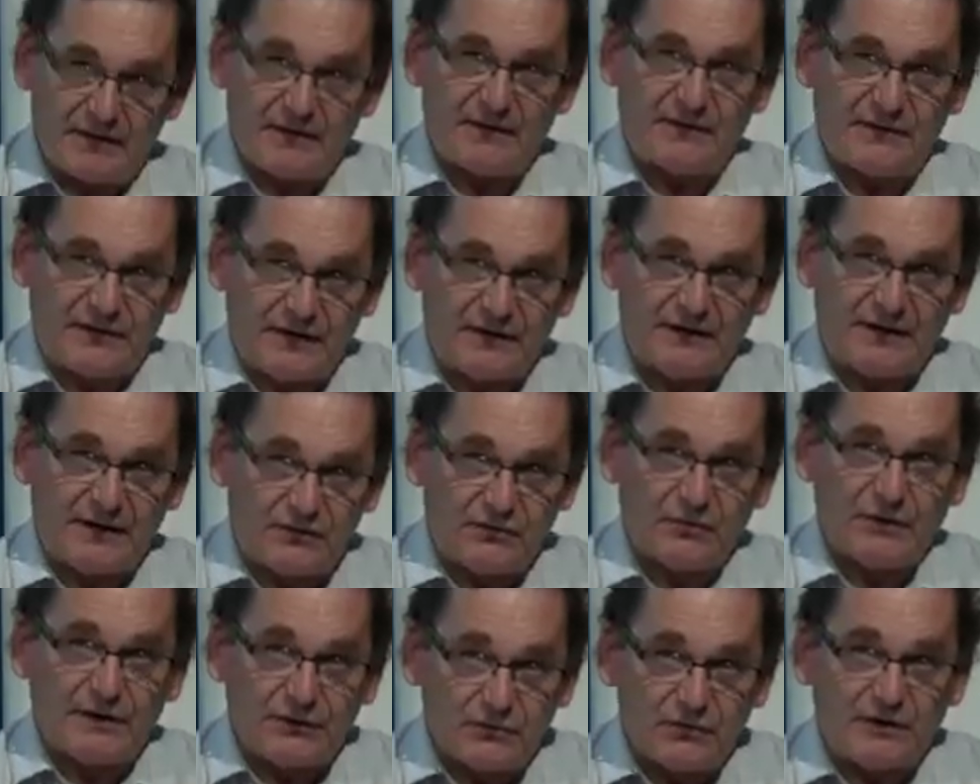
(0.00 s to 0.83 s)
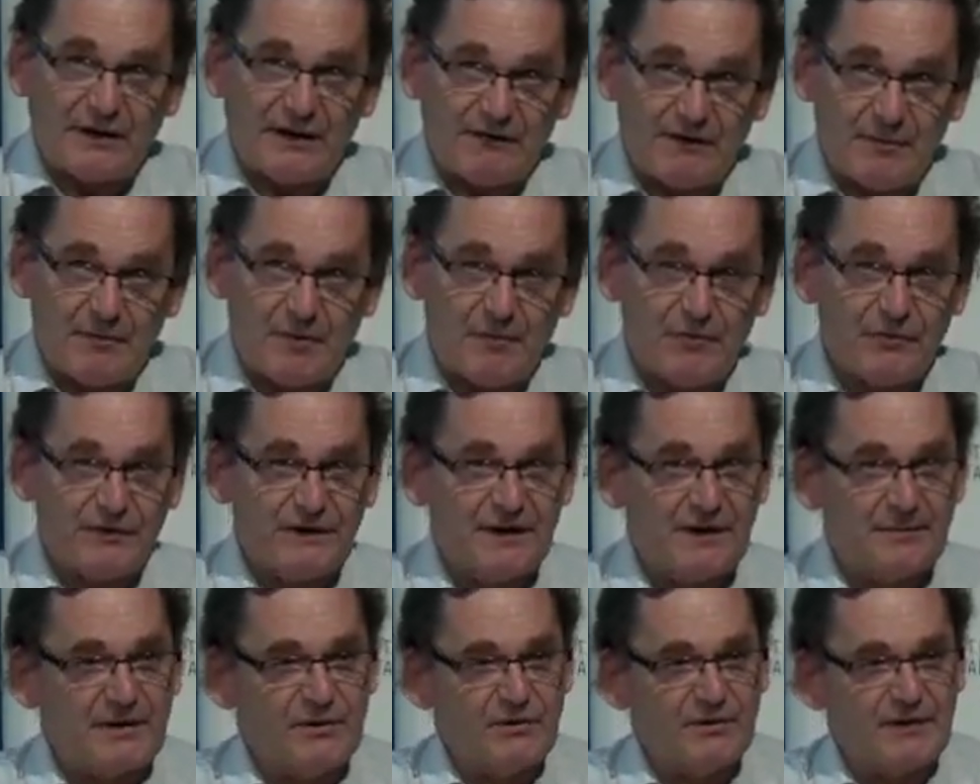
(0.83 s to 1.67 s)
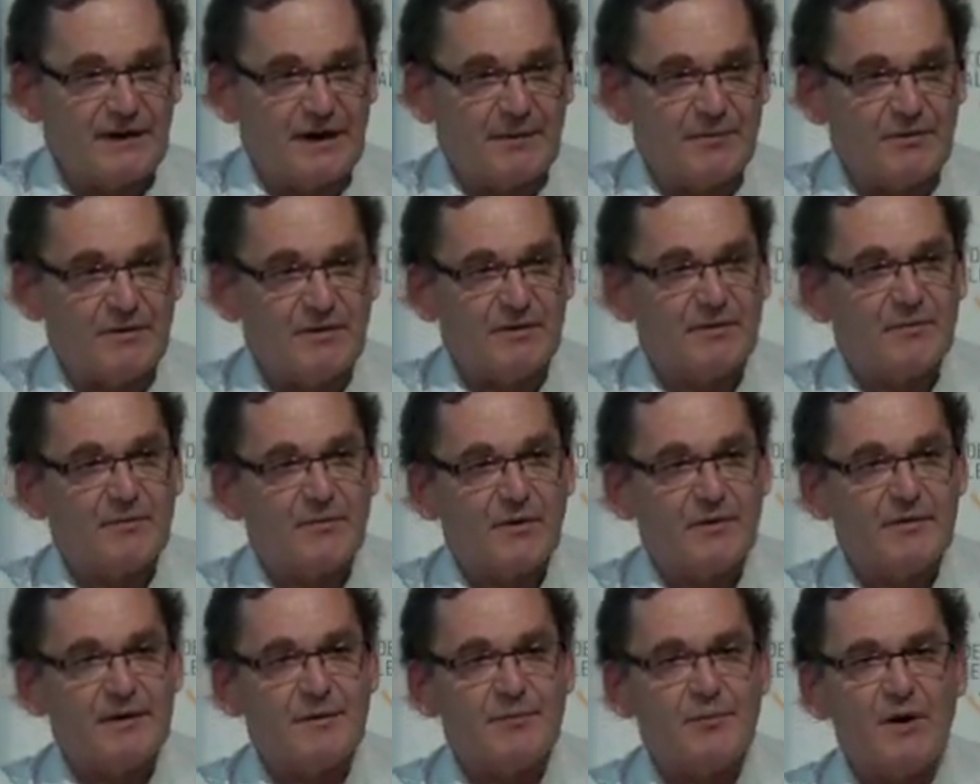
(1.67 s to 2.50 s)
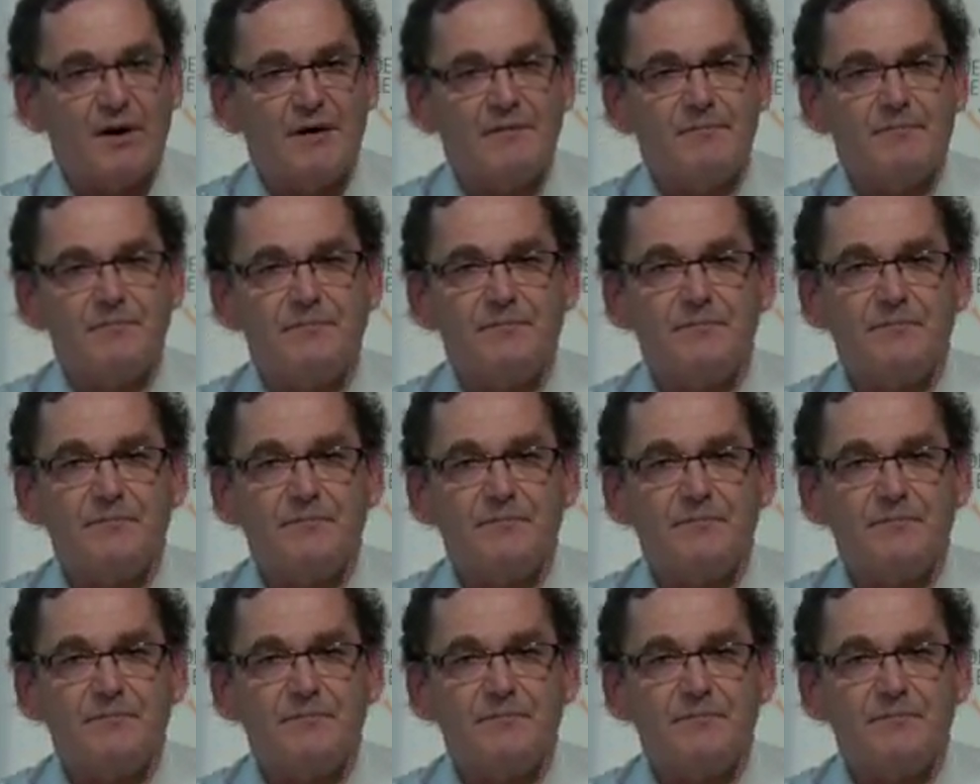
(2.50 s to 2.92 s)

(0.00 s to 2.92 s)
cette question. Est-ce qu'on a vraiment besoin d'un prix du carbone Premier point,